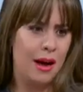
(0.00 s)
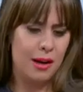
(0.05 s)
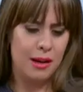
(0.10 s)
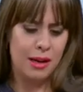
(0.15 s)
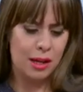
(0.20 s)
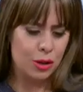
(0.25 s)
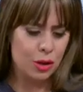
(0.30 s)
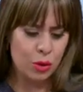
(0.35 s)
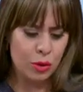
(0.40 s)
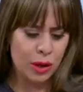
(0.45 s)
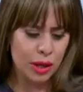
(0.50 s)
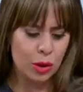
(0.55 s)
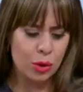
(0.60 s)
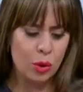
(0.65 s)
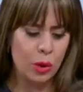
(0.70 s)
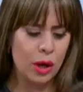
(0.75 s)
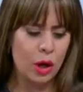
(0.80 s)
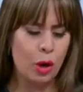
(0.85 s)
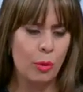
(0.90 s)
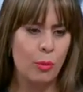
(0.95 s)
La Jun
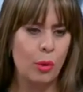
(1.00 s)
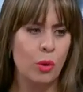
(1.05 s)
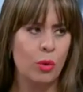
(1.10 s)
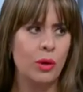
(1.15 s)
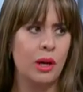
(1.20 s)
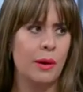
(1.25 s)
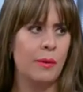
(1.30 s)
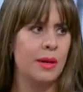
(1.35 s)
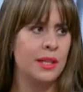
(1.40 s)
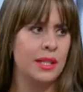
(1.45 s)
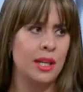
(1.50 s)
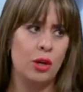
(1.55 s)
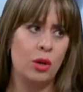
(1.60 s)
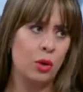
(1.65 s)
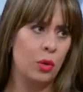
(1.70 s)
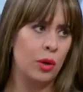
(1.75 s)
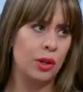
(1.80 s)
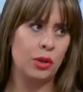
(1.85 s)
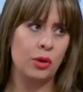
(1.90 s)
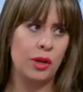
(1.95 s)
actúa como un
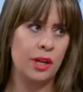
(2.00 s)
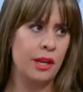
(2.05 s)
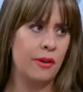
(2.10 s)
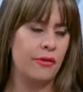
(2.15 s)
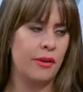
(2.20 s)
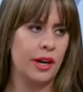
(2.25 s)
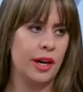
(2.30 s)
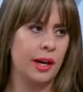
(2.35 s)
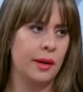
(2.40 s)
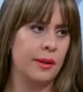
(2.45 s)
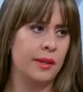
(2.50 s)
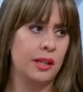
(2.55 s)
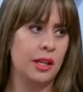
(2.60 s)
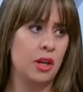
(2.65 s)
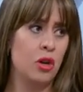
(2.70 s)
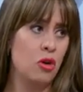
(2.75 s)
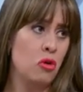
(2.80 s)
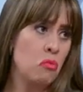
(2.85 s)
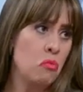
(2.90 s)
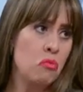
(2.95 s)
caballero cuando ella francamente no